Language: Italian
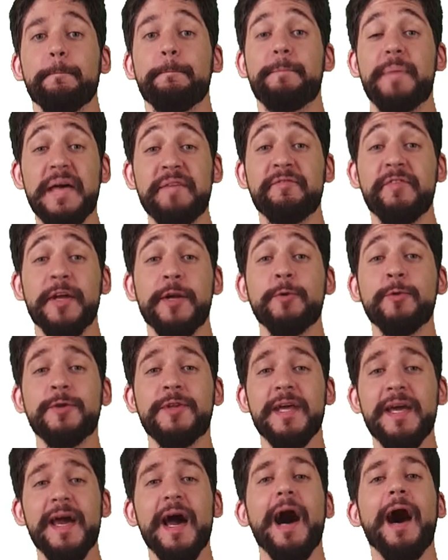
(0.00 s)

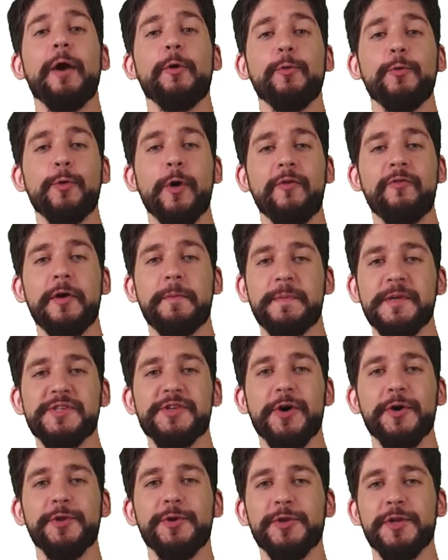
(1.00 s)
Benvenuti a un nuovo
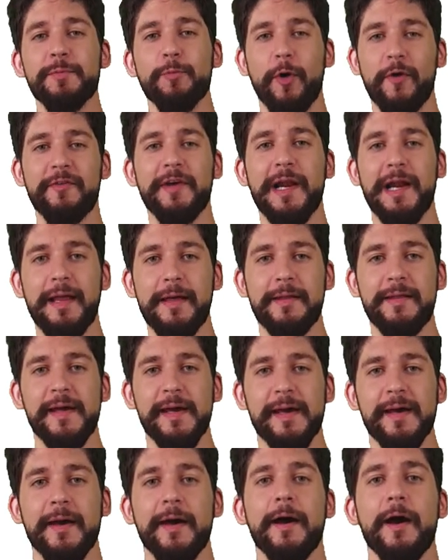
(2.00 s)
episodio di Muovere le
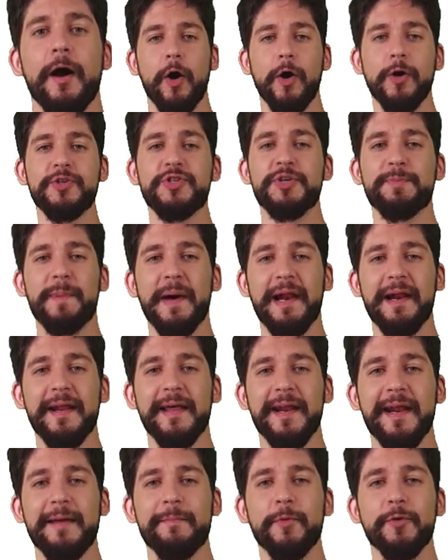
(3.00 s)
Idee. Oggi
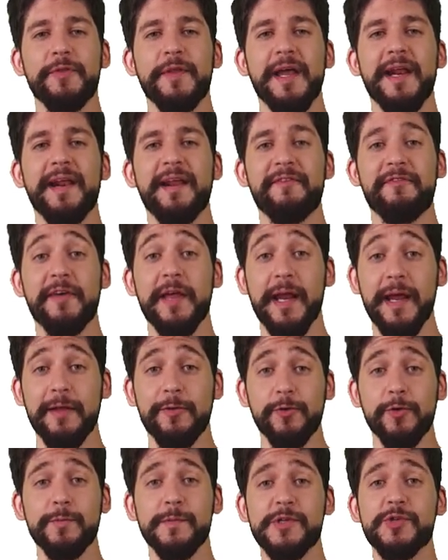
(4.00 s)
parleremo del
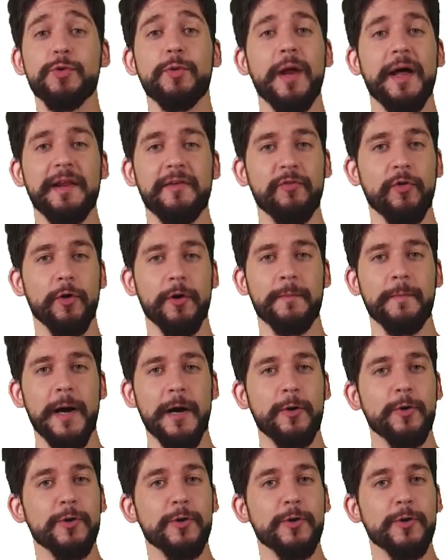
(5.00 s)
referendum sulla riforma